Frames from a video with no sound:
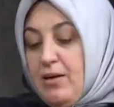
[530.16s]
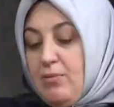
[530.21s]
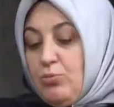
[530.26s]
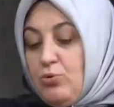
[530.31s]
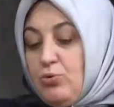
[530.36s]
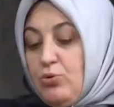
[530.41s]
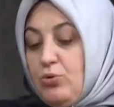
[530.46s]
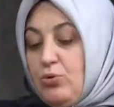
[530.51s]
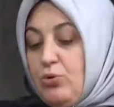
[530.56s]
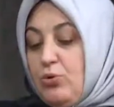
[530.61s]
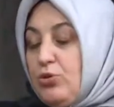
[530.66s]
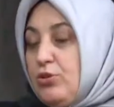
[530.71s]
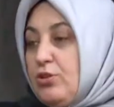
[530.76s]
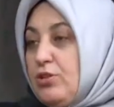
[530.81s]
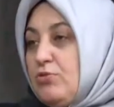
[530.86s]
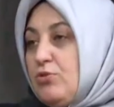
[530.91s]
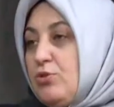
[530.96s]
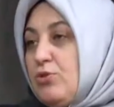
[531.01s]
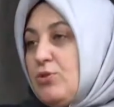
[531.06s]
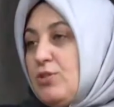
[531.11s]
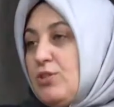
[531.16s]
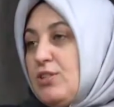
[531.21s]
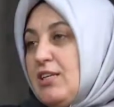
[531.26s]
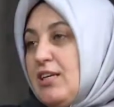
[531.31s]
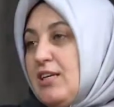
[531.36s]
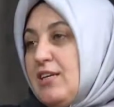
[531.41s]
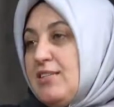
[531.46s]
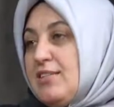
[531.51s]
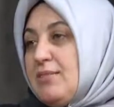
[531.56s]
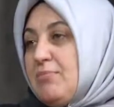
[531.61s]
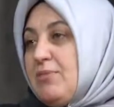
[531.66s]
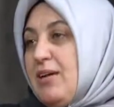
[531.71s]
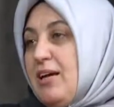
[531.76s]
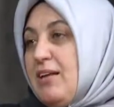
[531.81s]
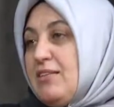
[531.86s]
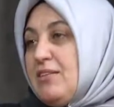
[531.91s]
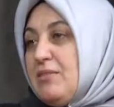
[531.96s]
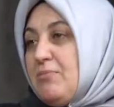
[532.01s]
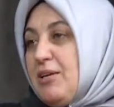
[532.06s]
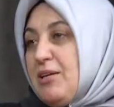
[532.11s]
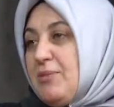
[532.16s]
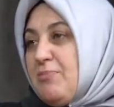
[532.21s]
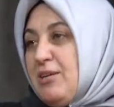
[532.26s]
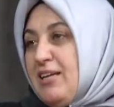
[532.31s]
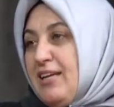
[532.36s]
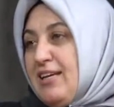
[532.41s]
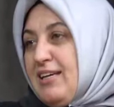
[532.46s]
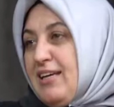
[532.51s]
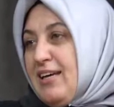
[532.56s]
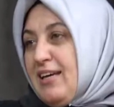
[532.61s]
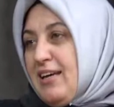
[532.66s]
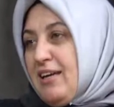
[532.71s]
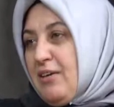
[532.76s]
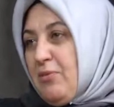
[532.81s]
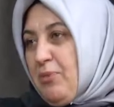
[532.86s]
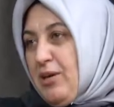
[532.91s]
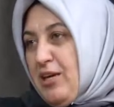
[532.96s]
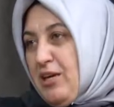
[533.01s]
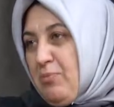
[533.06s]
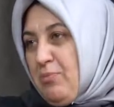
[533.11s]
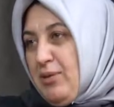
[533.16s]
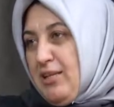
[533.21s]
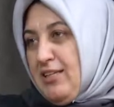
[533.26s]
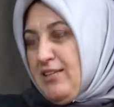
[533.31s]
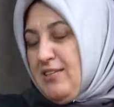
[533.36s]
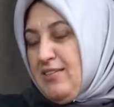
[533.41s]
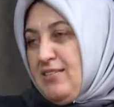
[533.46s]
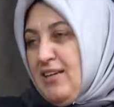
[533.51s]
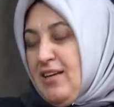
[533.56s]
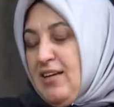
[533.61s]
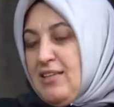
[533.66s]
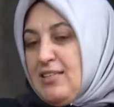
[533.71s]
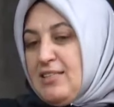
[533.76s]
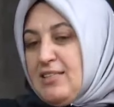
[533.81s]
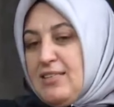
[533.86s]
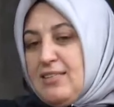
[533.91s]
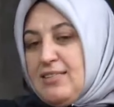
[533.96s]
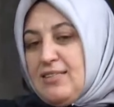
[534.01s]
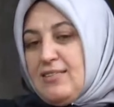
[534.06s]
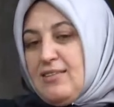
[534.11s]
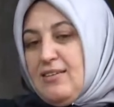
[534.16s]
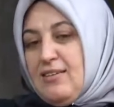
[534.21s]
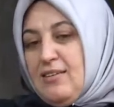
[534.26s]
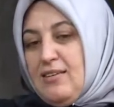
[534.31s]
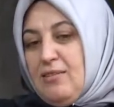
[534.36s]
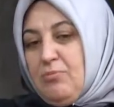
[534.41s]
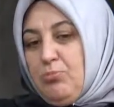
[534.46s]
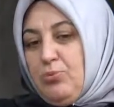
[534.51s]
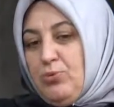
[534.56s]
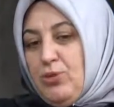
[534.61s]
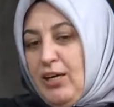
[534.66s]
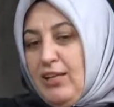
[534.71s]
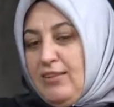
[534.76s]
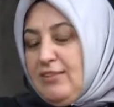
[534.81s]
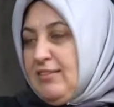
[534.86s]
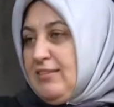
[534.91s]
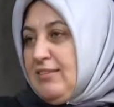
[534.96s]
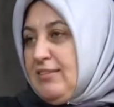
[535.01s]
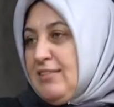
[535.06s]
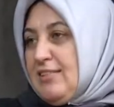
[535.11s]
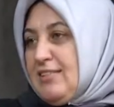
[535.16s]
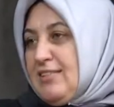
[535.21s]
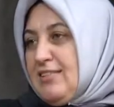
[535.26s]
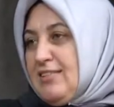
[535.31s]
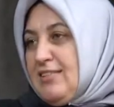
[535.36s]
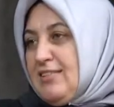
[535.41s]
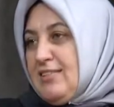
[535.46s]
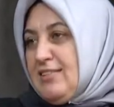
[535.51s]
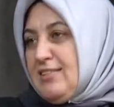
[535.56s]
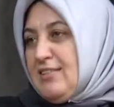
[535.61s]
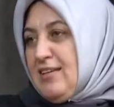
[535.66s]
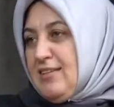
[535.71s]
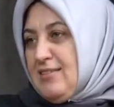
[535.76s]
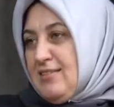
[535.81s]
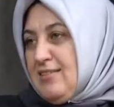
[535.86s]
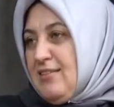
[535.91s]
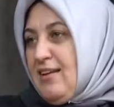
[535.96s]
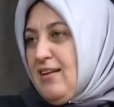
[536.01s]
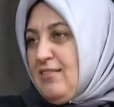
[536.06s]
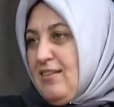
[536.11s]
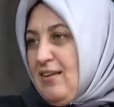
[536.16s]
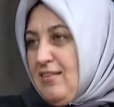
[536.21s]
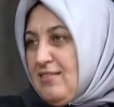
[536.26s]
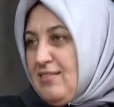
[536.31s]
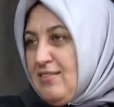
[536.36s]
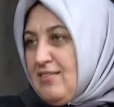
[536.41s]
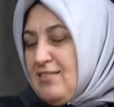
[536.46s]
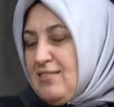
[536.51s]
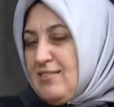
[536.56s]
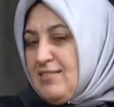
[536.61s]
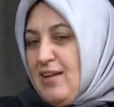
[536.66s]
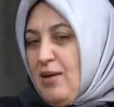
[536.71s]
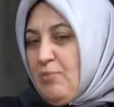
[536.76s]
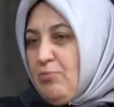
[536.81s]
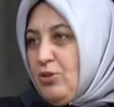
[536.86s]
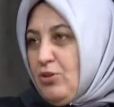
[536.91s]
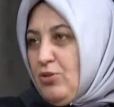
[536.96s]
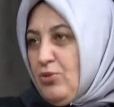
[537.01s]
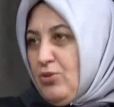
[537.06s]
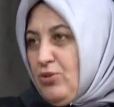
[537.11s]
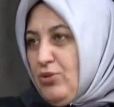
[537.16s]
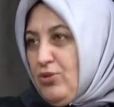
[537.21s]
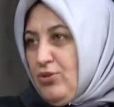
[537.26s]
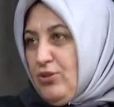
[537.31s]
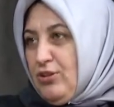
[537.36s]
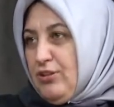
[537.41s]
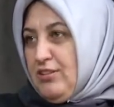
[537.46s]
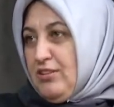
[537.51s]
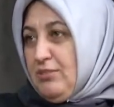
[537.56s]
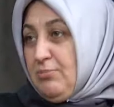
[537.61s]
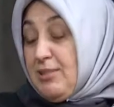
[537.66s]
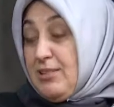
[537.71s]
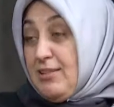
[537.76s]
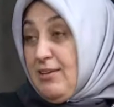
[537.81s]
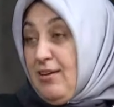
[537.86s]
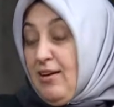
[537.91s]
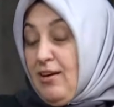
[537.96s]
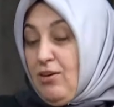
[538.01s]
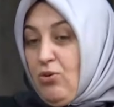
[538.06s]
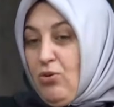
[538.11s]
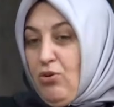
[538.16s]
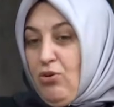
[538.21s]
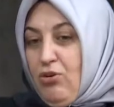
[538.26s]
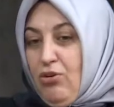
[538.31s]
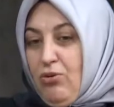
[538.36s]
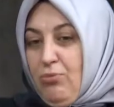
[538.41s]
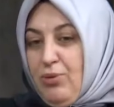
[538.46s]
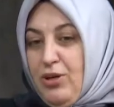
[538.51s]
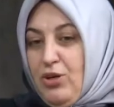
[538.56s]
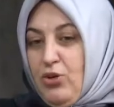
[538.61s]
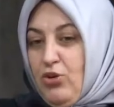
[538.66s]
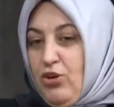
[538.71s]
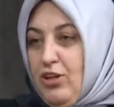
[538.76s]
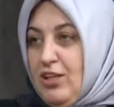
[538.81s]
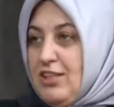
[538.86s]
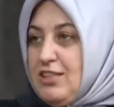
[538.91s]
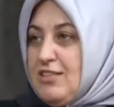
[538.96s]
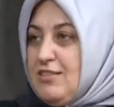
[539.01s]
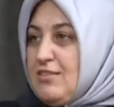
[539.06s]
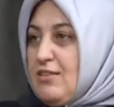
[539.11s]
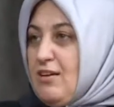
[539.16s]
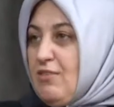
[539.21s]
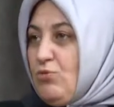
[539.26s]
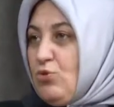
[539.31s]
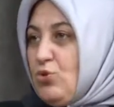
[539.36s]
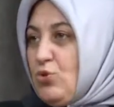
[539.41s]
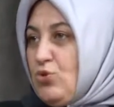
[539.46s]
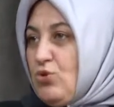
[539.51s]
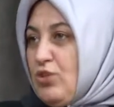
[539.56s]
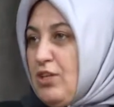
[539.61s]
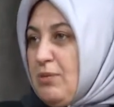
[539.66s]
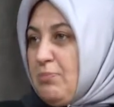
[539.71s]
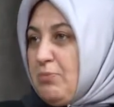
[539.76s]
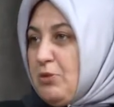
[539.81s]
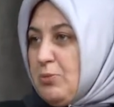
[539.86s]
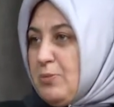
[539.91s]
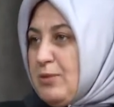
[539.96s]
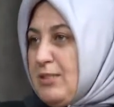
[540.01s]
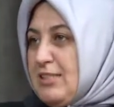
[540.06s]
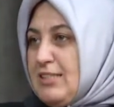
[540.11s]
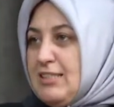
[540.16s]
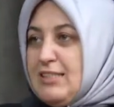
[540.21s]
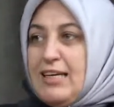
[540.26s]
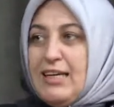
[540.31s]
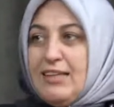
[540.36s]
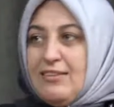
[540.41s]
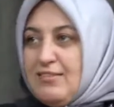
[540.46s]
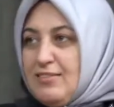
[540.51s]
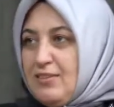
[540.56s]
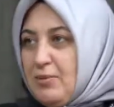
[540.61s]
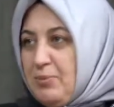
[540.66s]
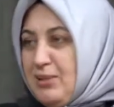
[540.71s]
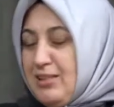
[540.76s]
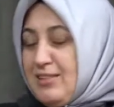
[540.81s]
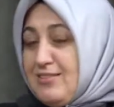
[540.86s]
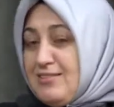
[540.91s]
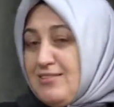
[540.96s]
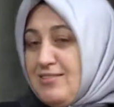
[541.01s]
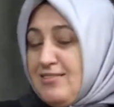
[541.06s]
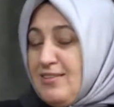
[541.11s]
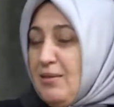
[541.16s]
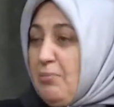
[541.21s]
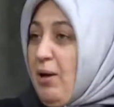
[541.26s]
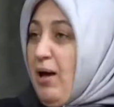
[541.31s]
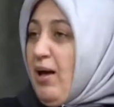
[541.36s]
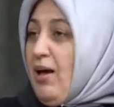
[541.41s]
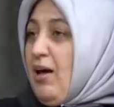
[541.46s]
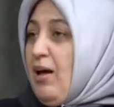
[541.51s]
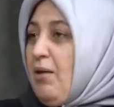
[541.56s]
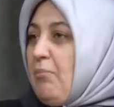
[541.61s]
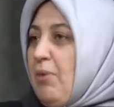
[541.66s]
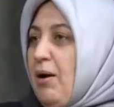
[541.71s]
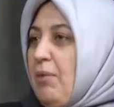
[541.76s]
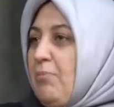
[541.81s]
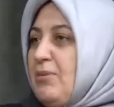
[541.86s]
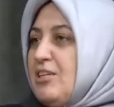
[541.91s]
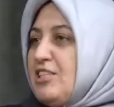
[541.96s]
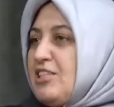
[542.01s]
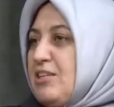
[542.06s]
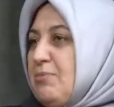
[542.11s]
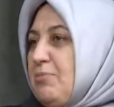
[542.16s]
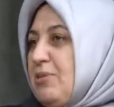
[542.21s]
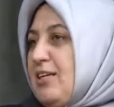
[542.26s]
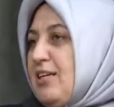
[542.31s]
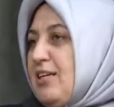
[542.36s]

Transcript: bunu koronavirüs diye isimlendirmek bile gerekmeyebilir. Siz bunu anlatırsınız. Aslında anlattığınız tam da koronadır. Mesela bir koronanın insan vücuduna yapışmasını da anlatabilirsiniz. Ama bambaşka bir